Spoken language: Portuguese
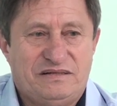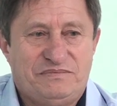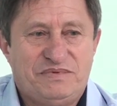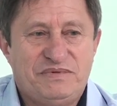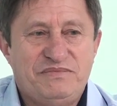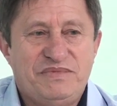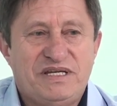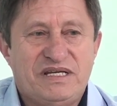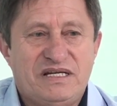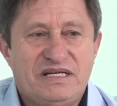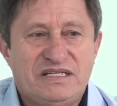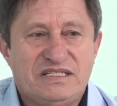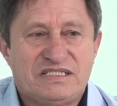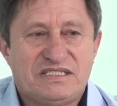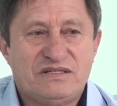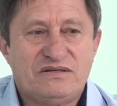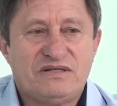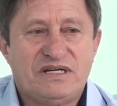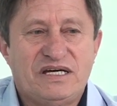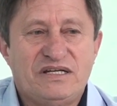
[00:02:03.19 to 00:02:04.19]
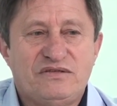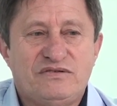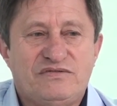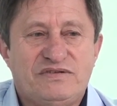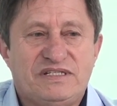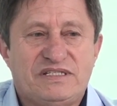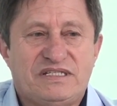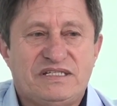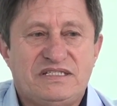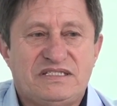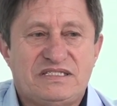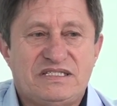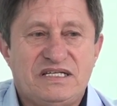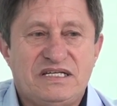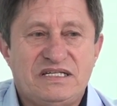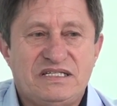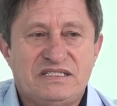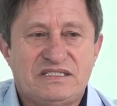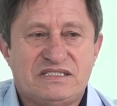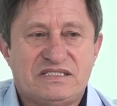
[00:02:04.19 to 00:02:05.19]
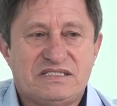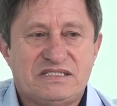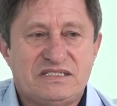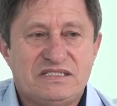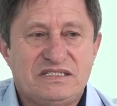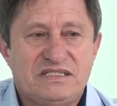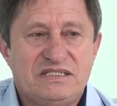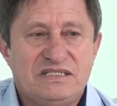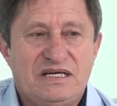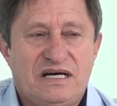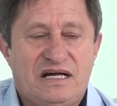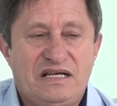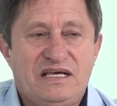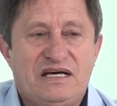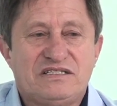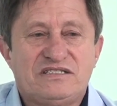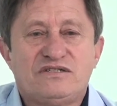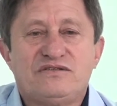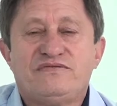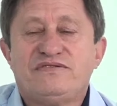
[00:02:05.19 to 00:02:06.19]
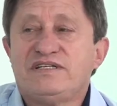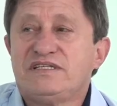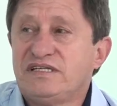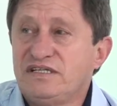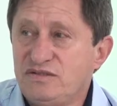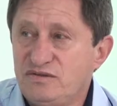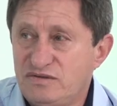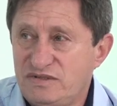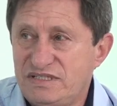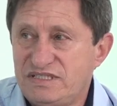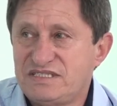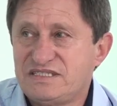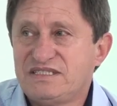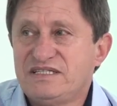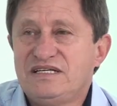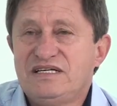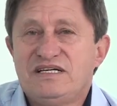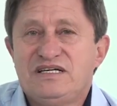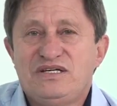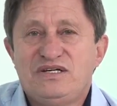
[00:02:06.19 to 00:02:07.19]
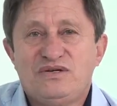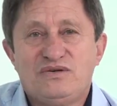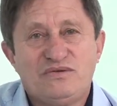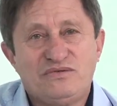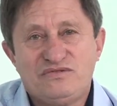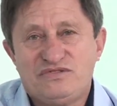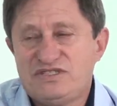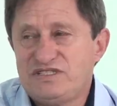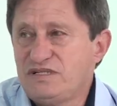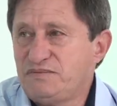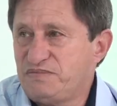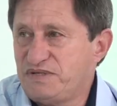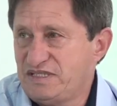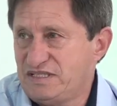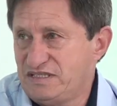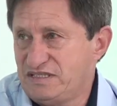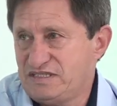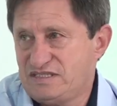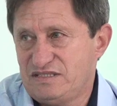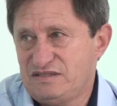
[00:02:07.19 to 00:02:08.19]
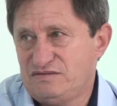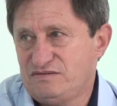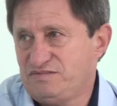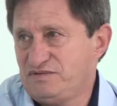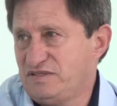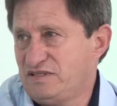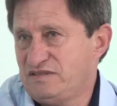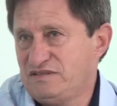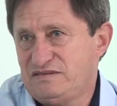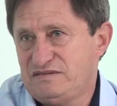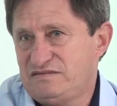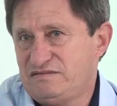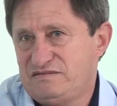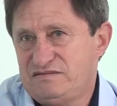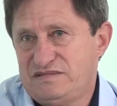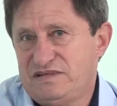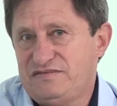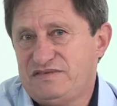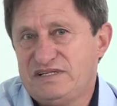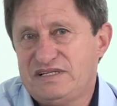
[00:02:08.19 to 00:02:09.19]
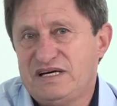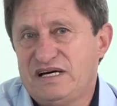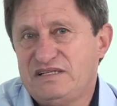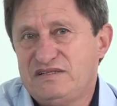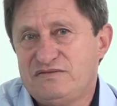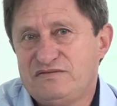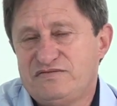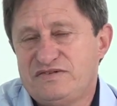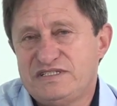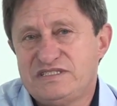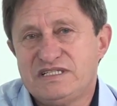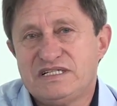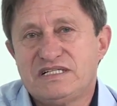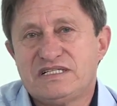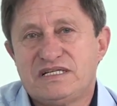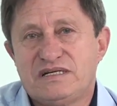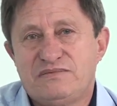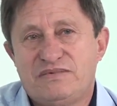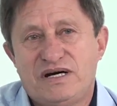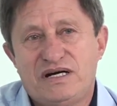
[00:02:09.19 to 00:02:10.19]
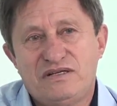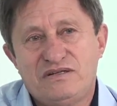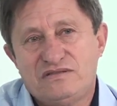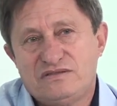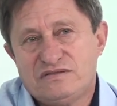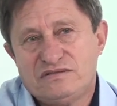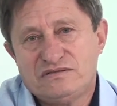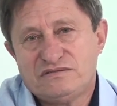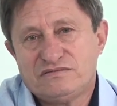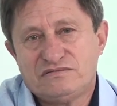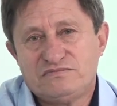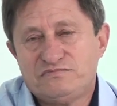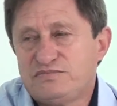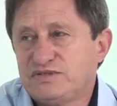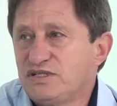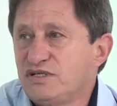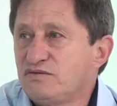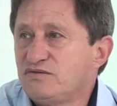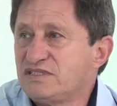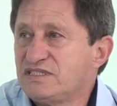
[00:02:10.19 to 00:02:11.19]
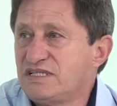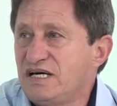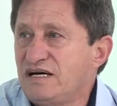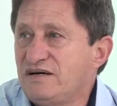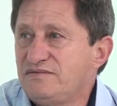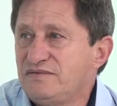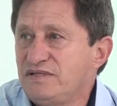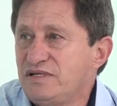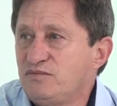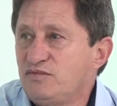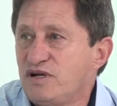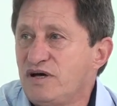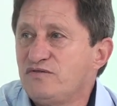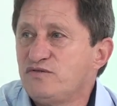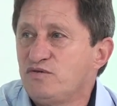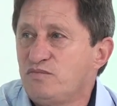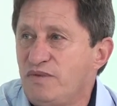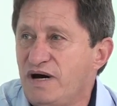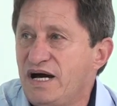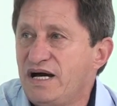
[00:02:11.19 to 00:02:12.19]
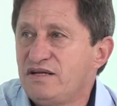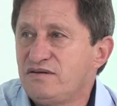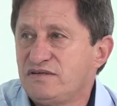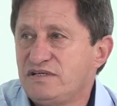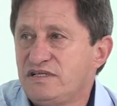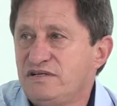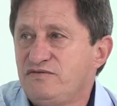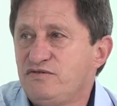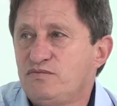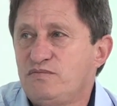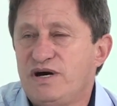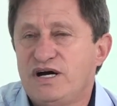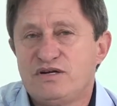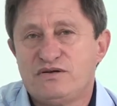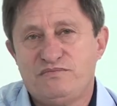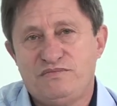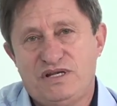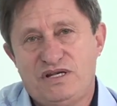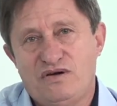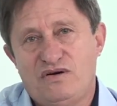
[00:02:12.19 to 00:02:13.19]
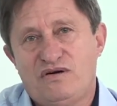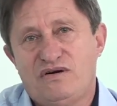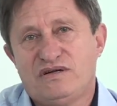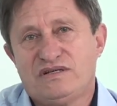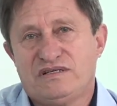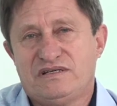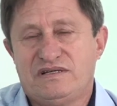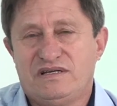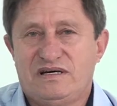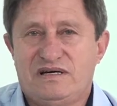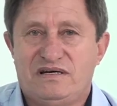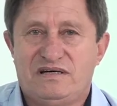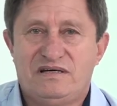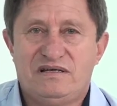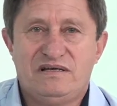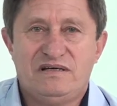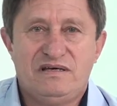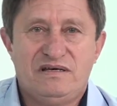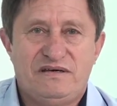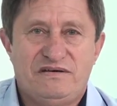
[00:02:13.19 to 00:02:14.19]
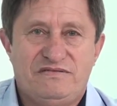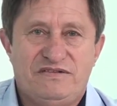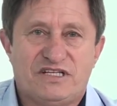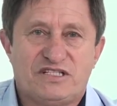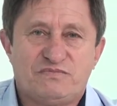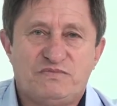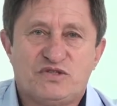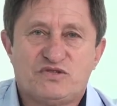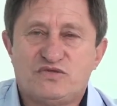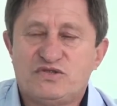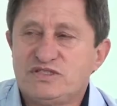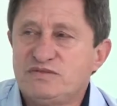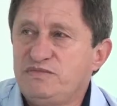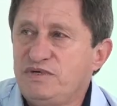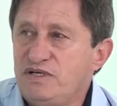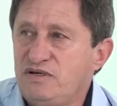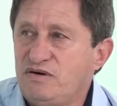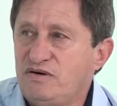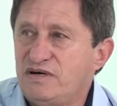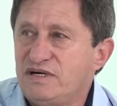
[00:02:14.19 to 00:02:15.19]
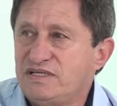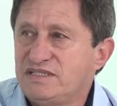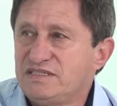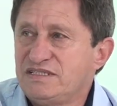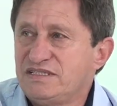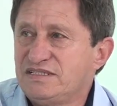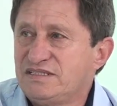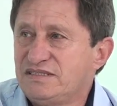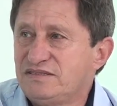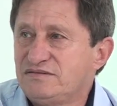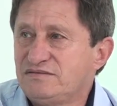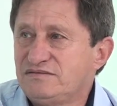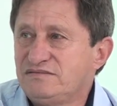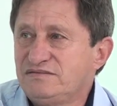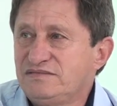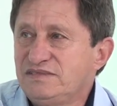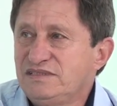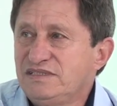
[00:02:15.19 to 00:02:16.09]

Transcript: a primeira eleição lá em 96, aliás, em 92, eu não tinha pretensão, porque, na verdade, eu fazia aquele trabalho porque eu gostava, né? Morava no bairro, queria ver o bairro melhor, queria ver as pessoas melhores, né? Então,